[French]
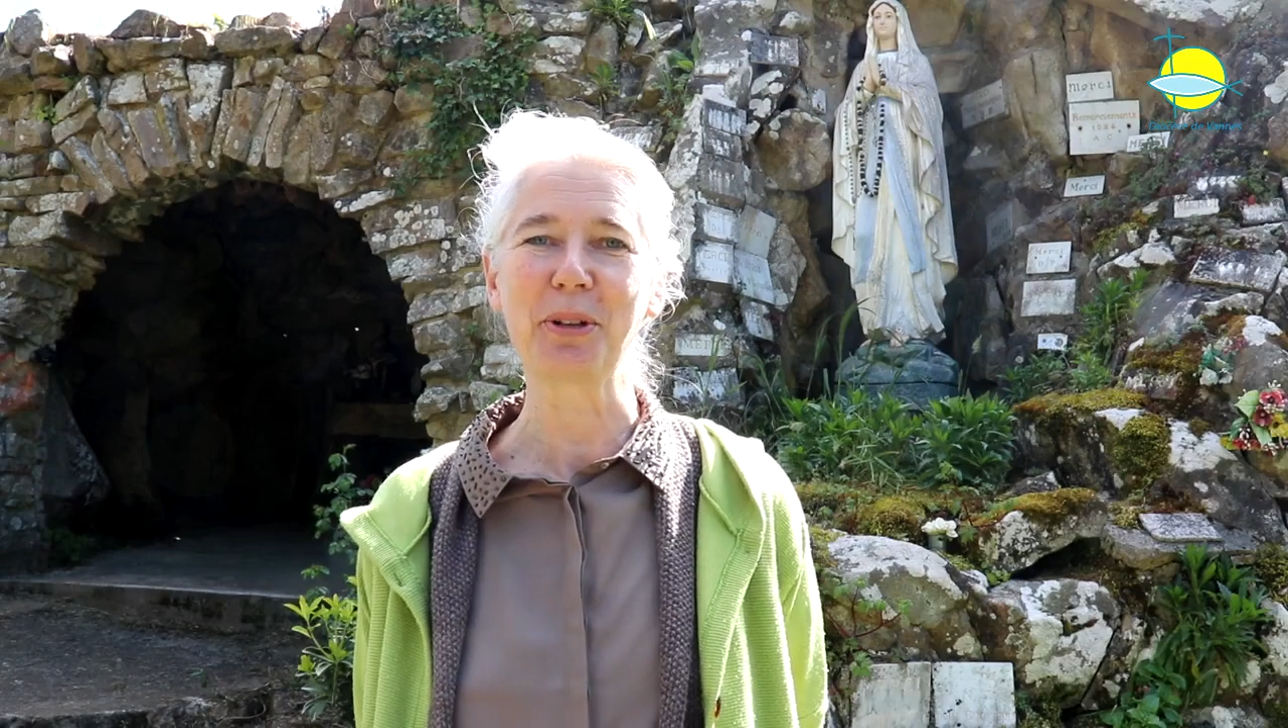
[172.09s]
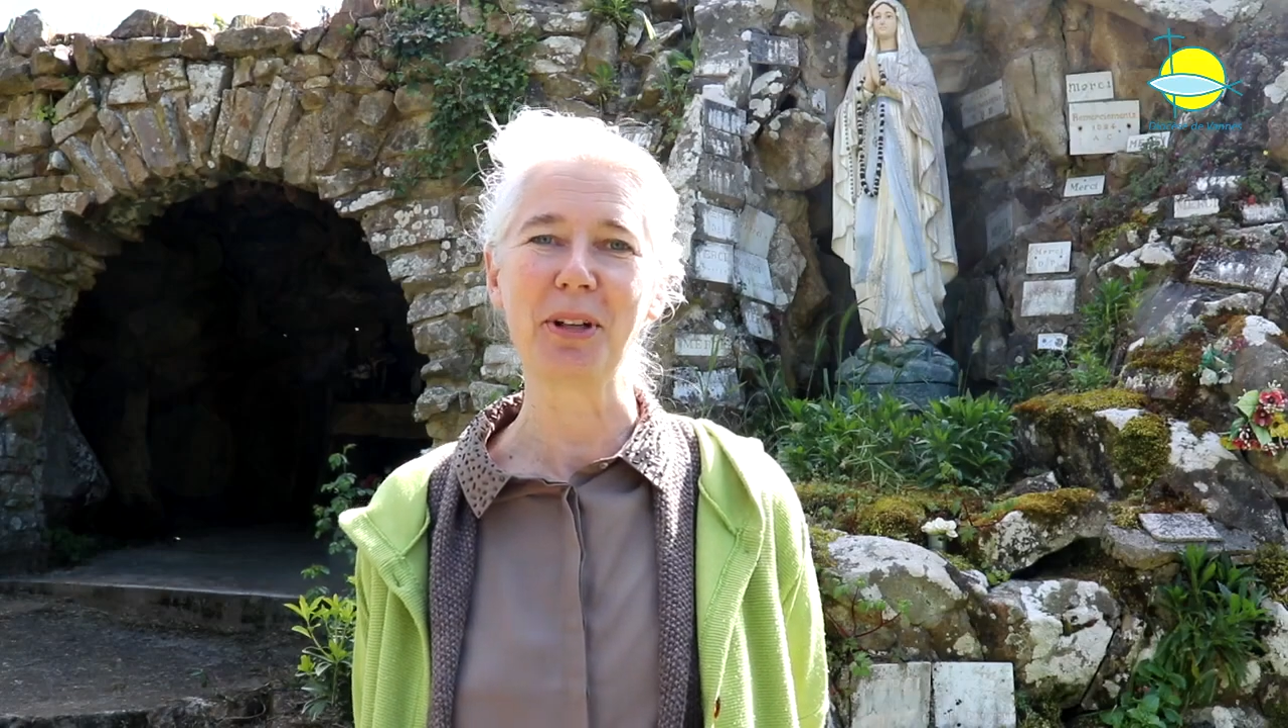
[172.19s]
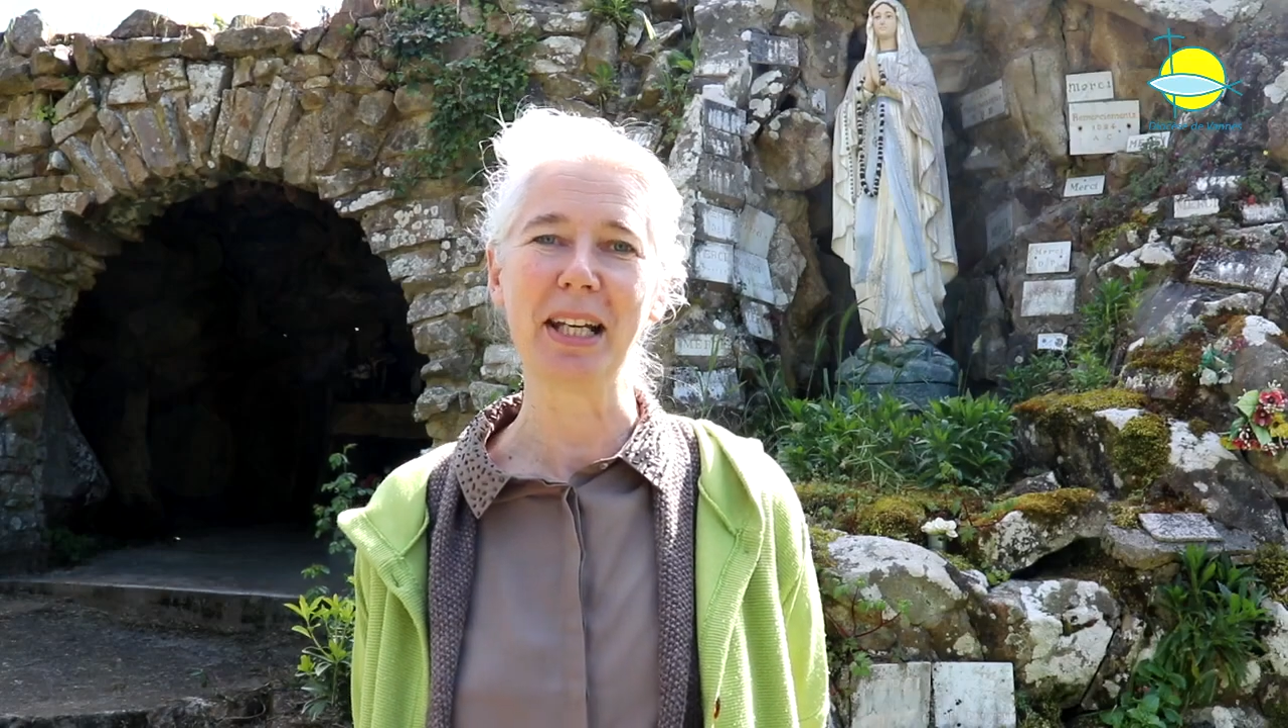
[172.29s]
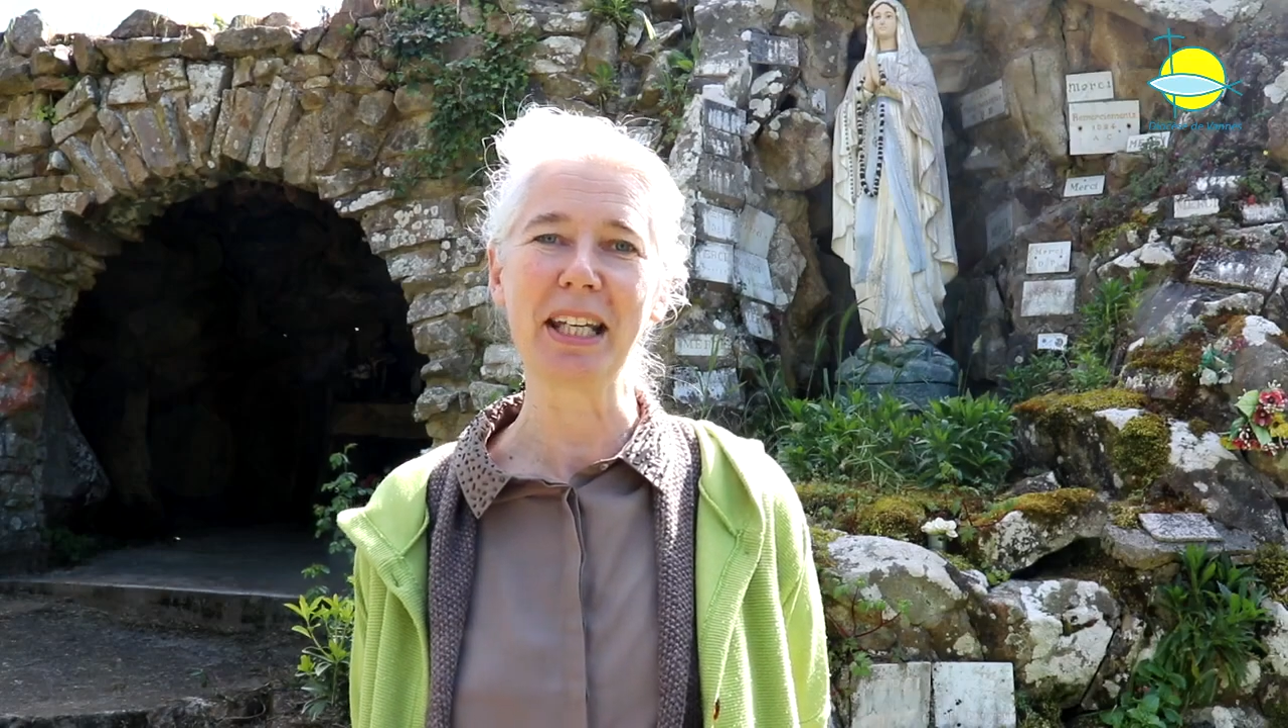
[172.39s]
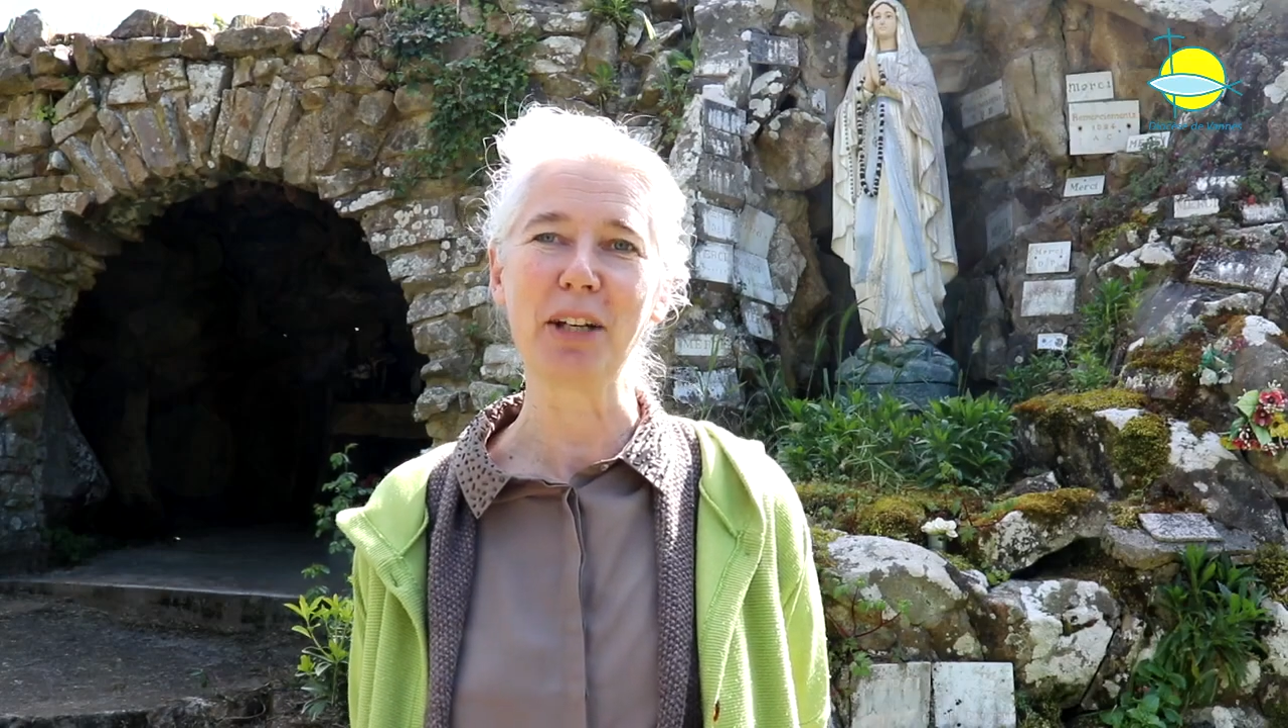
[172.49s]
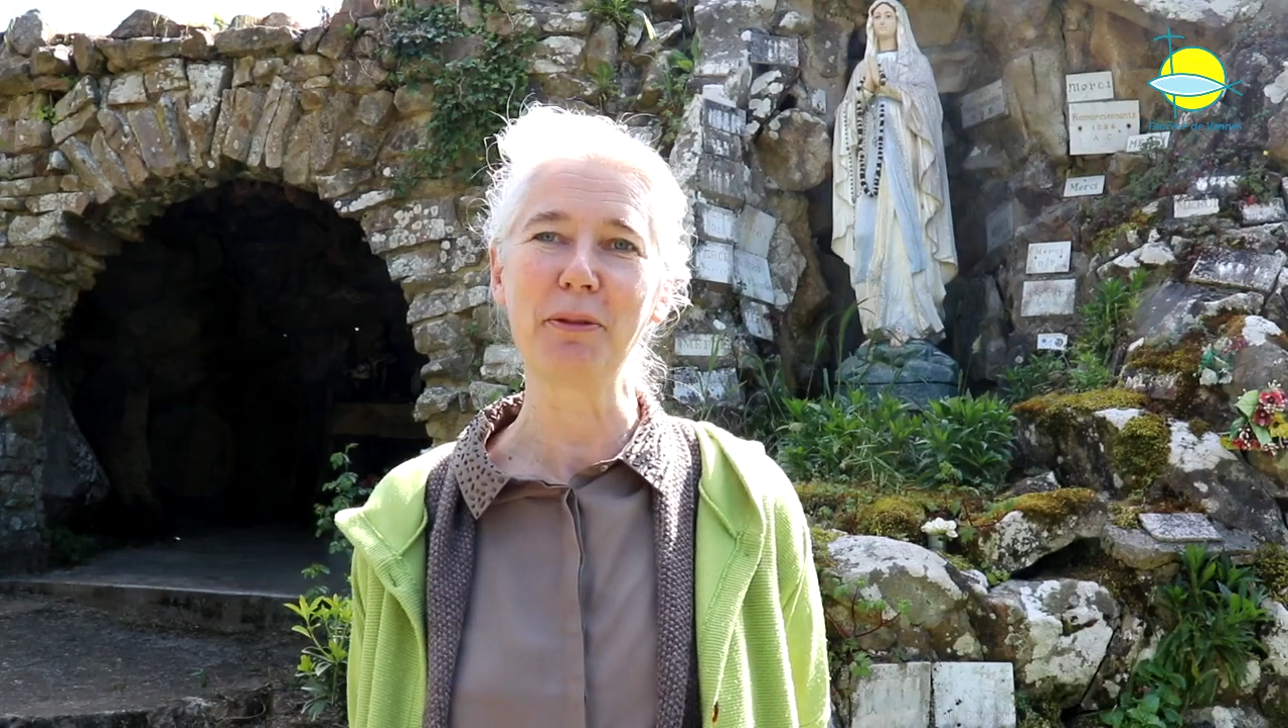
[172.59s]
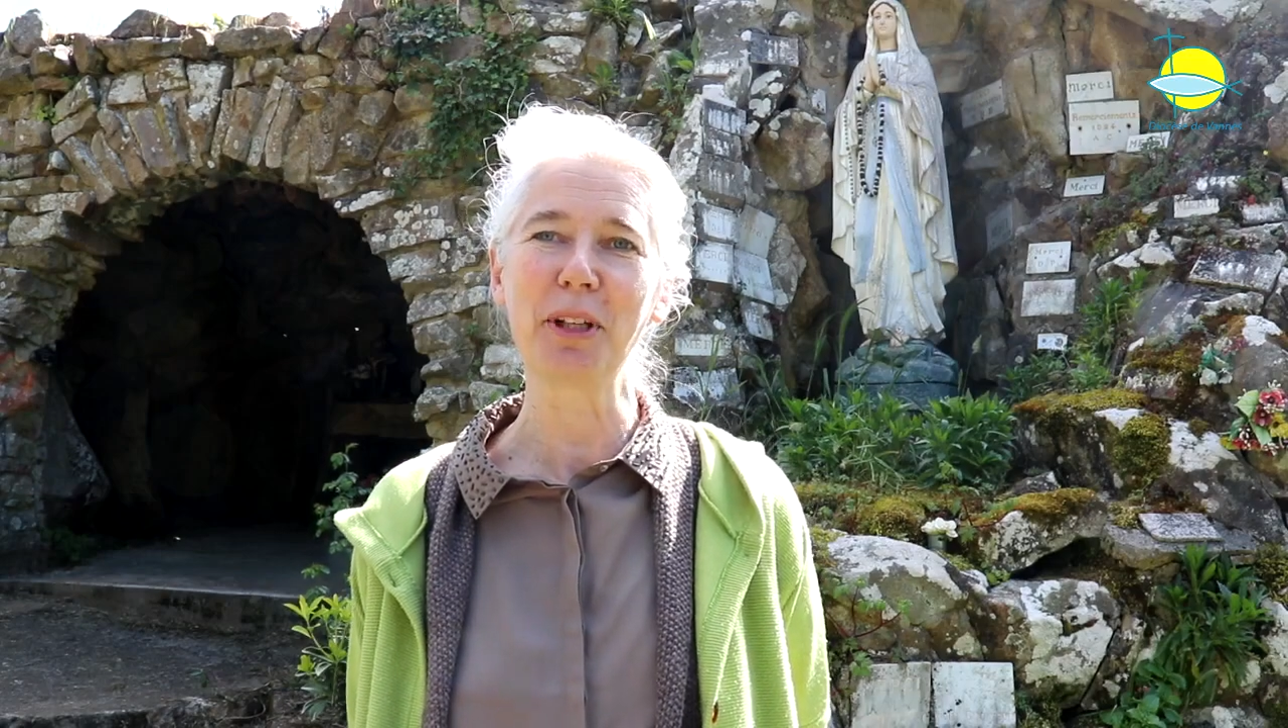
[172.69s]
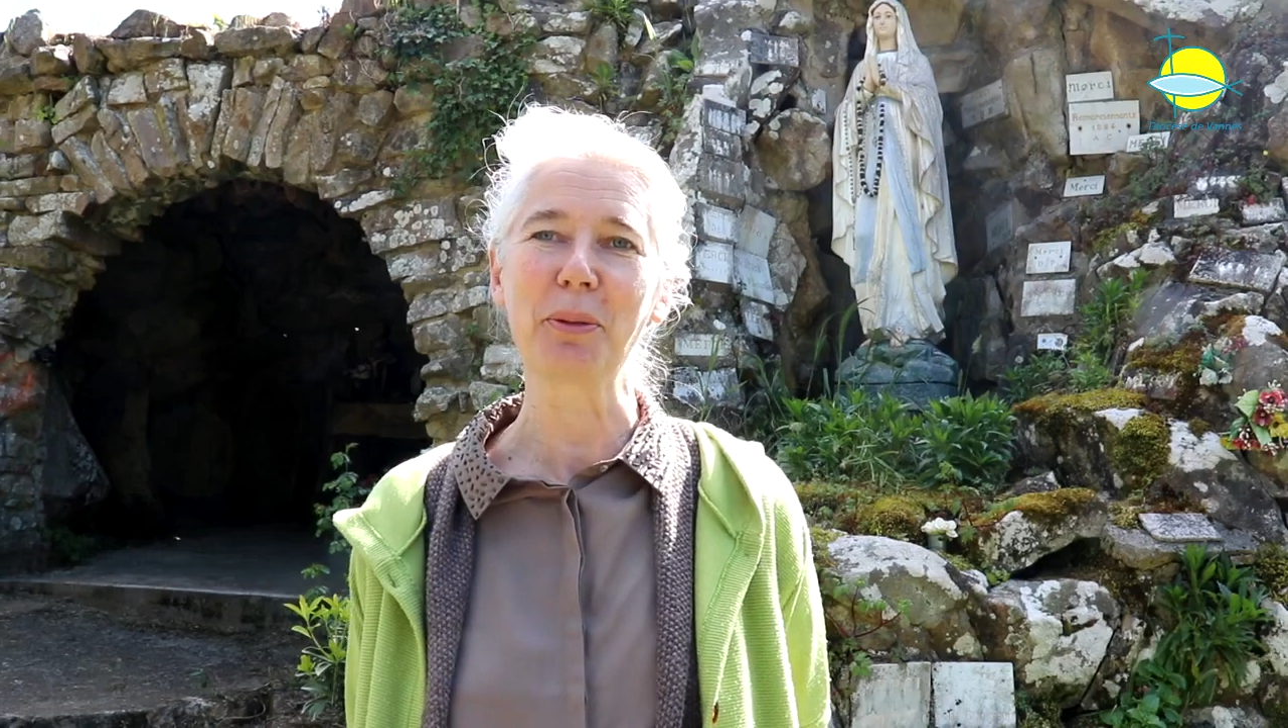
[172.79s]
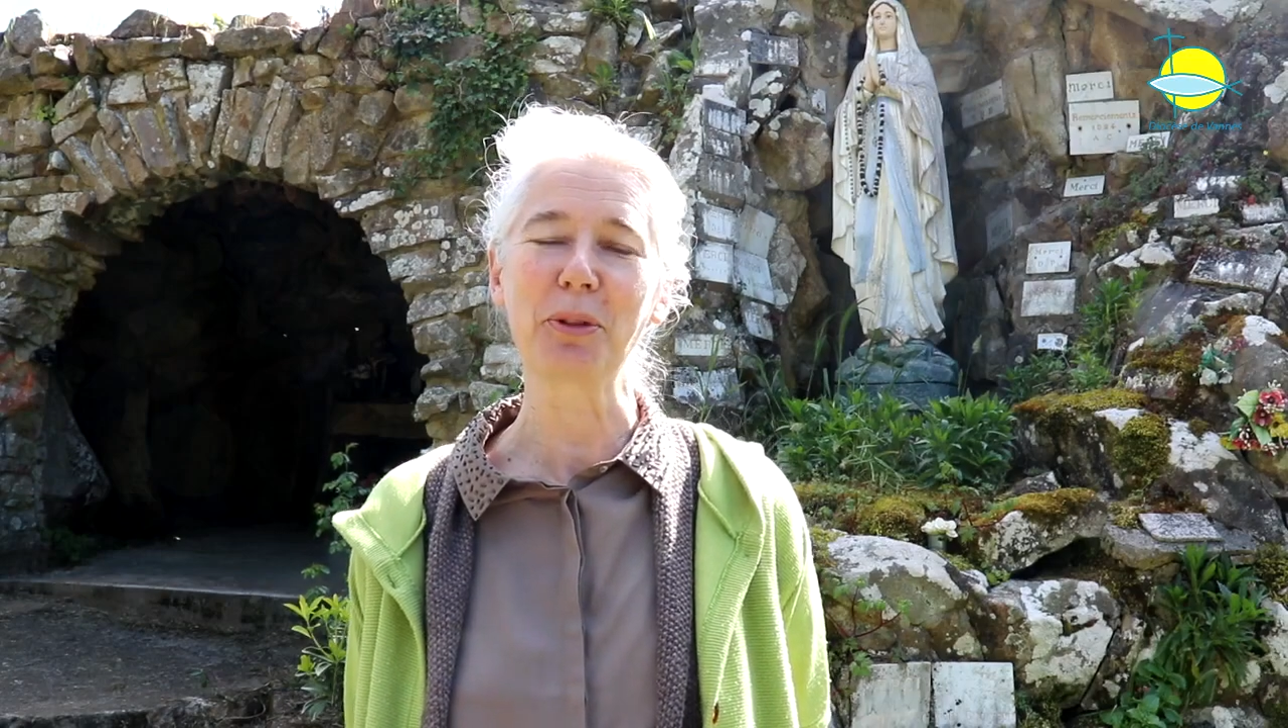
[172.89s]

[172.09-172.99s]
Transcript: collègue a fait